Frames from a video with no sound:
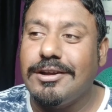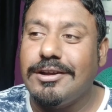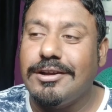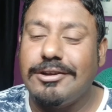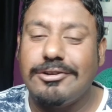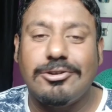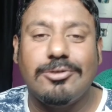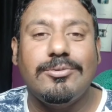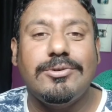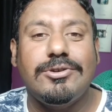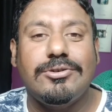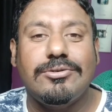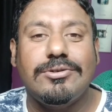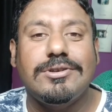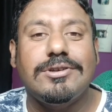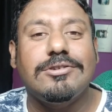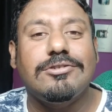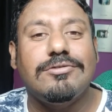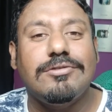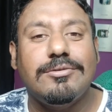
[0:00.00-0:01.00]
এসবই
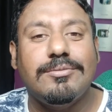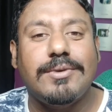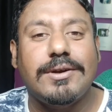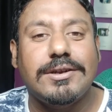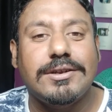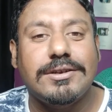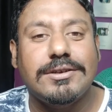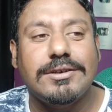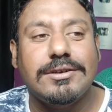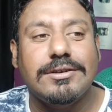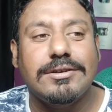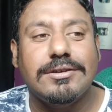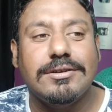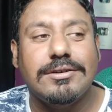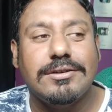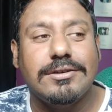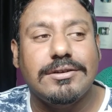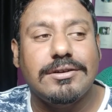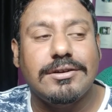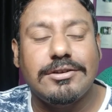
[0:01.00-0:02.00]
চলছে এসবই বাড়ছে
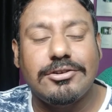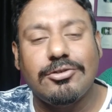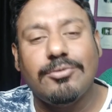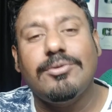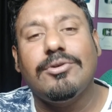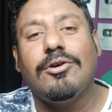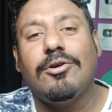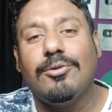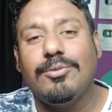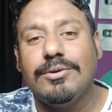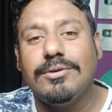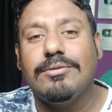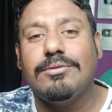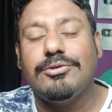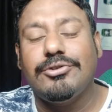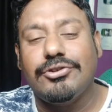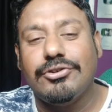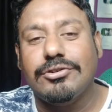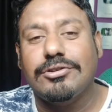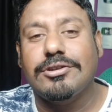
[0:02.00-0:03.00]
এসবই হবে
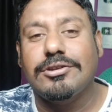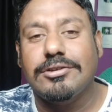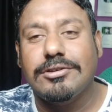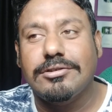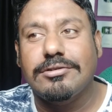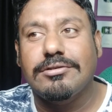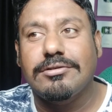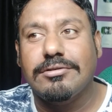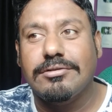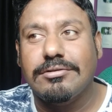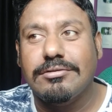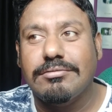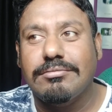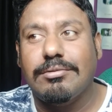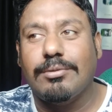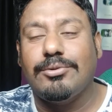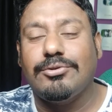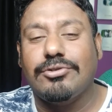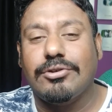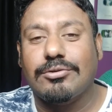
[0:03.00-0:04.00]
ভবিষ্যতে
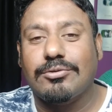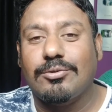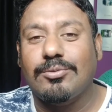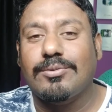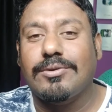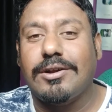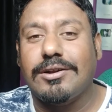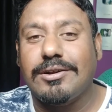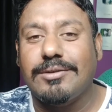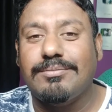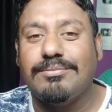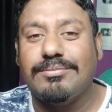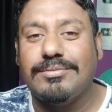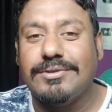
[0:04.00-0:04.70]
ভবিষ্যৎ খুব খারাপ